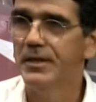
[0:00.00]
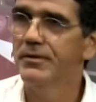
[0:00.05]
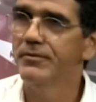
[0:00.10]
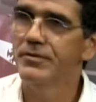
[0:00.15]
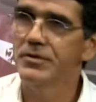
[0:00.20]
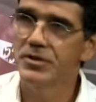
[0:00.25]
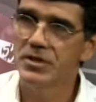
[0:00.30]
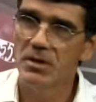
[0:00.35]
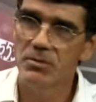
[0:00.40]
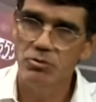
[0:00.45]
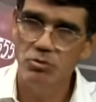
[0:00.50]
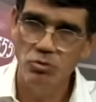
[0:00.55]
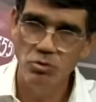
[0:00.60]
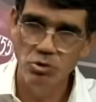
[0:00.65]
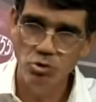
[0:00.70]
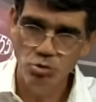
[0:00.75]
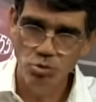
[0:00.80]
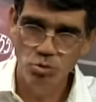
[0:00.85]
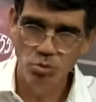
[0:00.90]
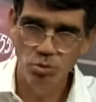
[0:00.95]
fizemos um
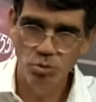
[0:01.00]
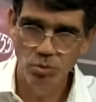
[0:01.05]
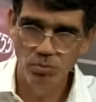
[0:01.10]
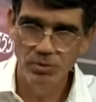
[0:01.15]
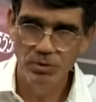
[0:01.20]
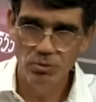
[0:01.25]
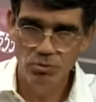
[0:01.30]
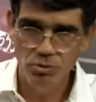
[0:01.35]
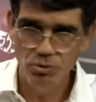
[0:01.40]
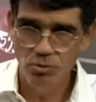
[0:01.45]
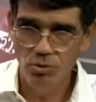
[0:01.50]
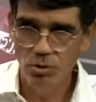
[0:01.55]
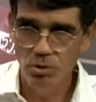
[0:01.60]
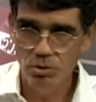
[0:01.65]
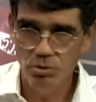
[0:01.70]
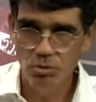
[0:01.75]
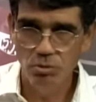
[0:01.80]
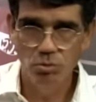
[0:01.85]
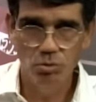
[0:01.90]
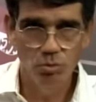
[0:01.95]
estudo
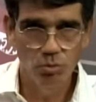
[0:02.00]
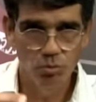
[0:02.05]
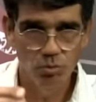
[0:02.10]
minucioso do